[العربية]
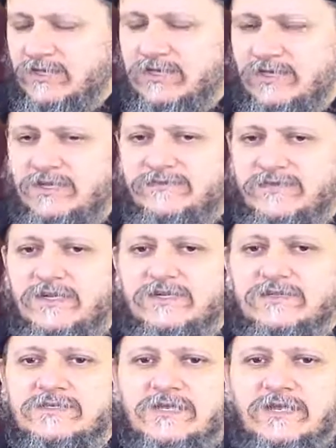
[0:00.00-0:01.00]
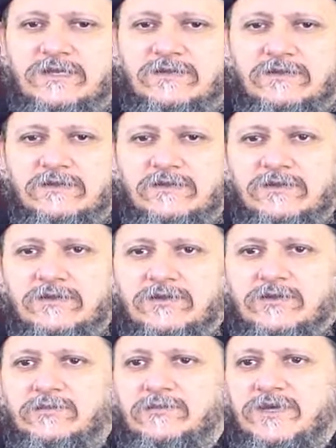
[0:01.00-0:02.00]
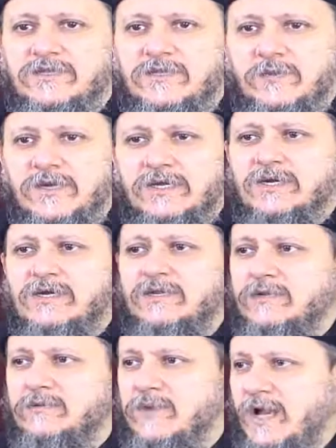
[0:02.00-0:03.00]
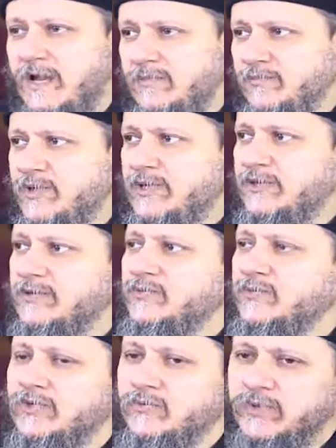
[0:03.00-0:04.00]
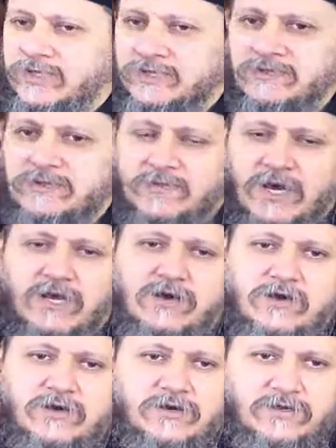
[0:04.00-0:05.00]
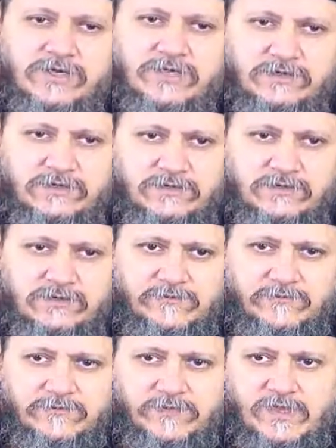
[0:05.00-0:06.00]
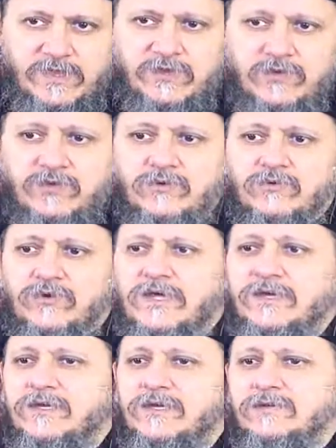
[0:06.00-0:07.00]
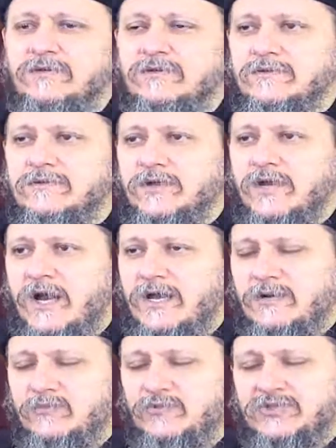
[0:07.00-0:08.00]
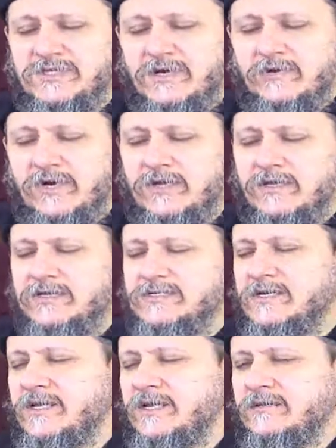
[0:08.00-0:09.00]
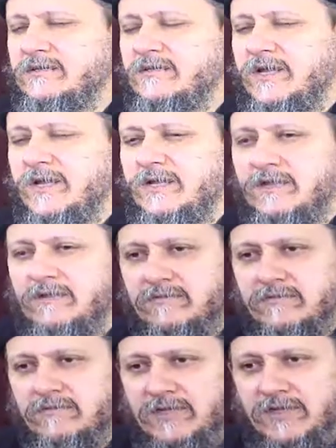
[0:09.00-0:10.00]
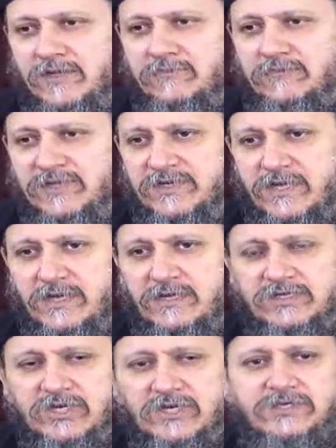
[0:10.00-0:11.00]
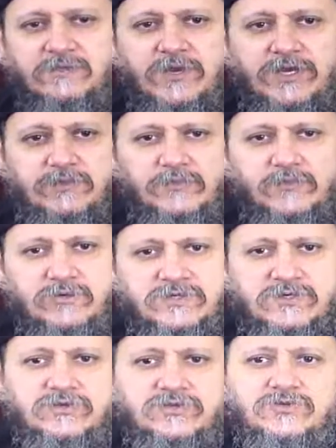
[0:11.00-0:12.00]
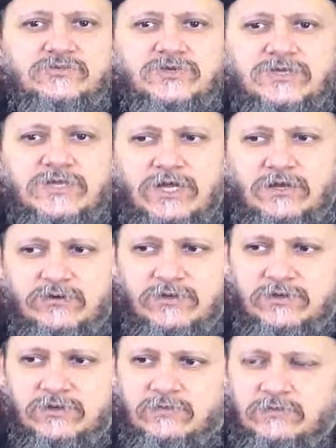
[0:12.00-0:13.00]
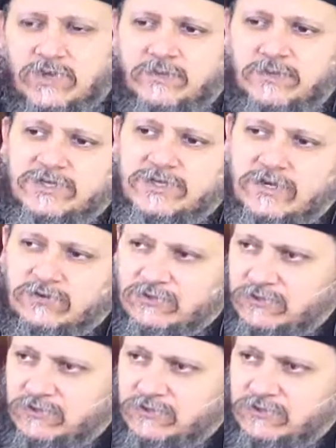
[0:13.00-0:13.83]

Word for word: اللي فيه الإنسان بيتبادل المحبة والود مع الآخرين ولكن على مستوى إذا كان أنا مرتاح للشخص بحبه إذا كنتش مرتاح له ببعد عنه